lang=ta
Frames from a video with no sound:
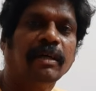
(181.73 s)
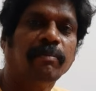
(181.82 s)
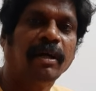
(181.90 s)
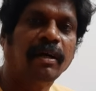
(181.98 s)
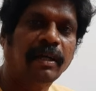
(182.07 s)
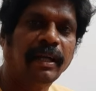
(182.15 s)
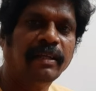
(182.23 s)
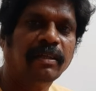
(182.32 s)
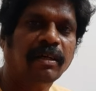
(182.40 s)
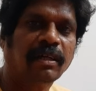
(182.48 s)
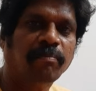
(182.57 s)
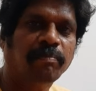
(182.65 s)
எல்லாமே ஆன்லைன்
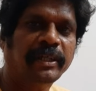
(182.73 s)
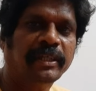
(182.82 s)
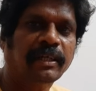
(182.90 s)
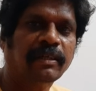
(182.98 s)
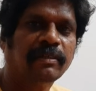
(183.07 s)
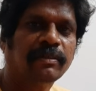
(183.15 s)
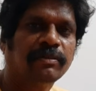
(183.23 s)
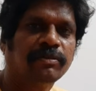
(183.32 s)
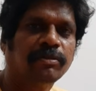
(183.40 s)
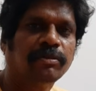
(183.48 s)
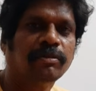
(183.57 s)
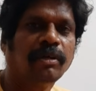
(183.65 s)
தான் கம்ப்ளீட்டாக
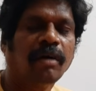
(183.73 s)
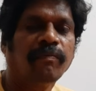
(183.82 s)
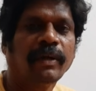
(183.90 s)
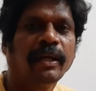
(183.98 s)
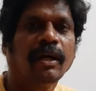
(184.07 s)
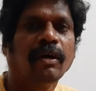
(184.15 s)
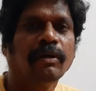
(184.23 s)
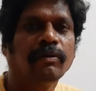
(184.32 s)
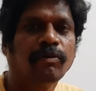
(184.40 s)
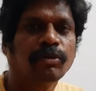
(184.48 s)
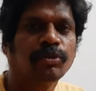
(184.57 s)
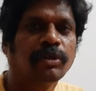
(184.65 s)
ஸோ ஆஃப்லைனில்
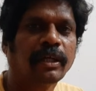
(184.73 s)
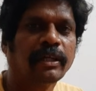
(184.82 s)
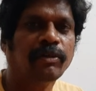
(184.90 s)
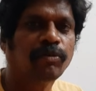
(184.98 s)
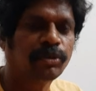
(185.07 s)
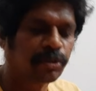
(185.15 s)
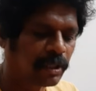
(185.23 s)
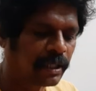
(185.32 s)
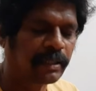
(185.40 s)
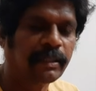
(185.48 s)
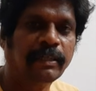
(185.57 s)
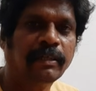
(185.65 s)
அவங்க சொன்னாங்க இவங்க
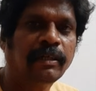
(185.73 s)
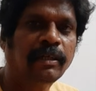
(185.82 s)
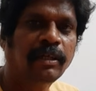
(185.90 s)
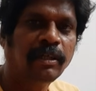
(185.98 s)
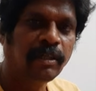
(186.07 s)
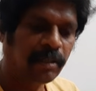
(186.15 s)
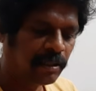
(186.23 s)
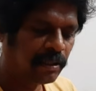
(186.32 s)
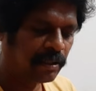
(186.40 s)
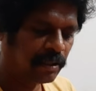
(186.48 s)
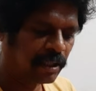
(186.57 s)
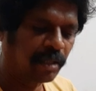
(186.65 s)
சொன்னாங்கன்னு
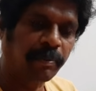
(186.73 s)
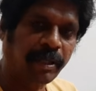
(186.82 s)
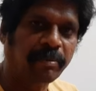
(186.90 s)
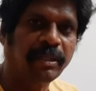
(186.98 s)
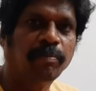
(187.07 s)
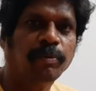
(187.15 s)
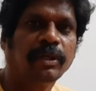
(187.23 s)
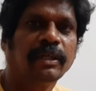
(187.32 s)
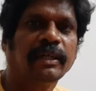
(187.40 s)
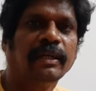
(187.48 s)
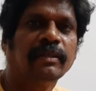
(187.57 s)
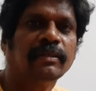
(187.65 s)
நிறைய பேர் அப்படி தான்
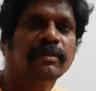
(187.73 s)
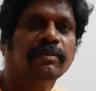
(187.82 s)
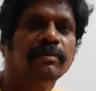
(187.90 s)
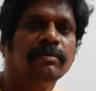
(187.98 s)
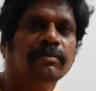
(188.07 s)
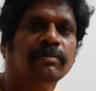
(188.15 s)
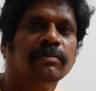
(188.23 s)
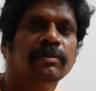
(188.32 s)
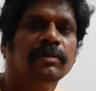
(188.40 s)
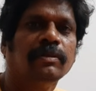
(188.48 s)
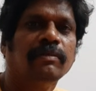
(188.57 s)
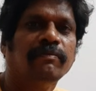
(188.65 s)
போட்டிருக்காங்க
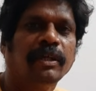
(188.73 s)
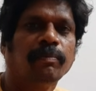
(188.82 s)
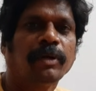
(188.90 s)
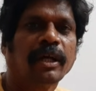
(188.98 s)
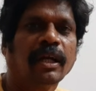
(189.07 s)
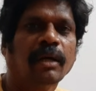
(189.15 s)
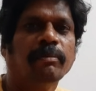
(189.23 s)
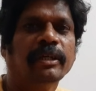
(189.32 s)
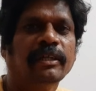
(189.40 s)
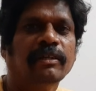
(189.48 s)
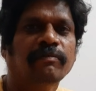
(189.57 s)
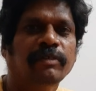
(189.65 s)
விட போகிறாங்களாமே
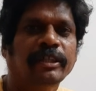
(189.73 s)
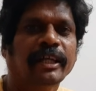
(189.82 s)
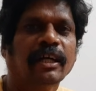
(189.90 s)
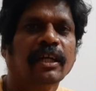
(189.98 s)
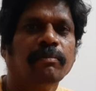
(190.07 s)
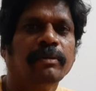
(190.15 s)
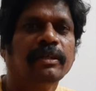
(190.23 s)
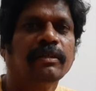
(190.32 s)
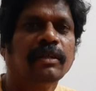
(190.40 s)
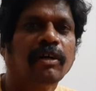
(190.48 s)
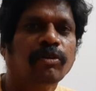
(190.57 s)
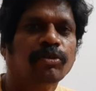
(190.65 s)
விட்டுட்டாங்களாமே
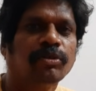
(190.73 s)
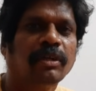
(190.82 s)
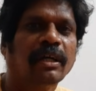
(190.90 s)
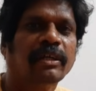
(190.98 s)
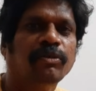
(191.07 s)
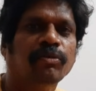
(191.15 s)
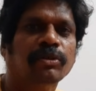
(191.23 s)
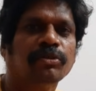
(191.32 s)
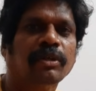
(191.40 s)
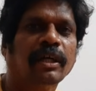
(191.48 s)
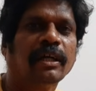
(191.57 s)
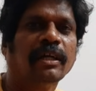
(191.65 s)
அவங்க சொன்னாங்க இவங்க
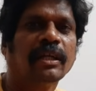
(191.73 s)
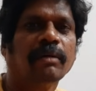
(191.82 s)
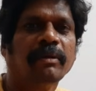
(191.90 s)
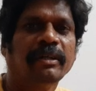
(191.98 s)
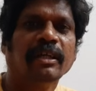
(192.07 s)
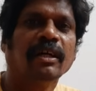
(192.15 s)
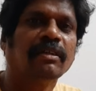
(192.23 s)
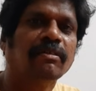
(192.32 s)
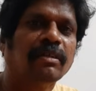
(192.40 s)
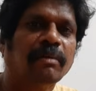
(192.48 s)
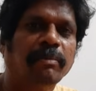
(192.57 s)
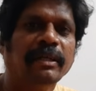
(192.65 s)
சொன்னாங்கன்ற மாதிரி
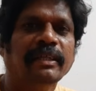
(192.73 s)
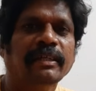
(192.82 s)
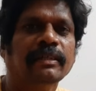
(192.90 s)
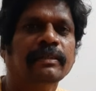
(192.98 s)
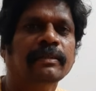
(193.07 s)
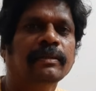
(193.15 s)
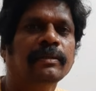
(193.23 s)
யாரும் நம்பாதீங்க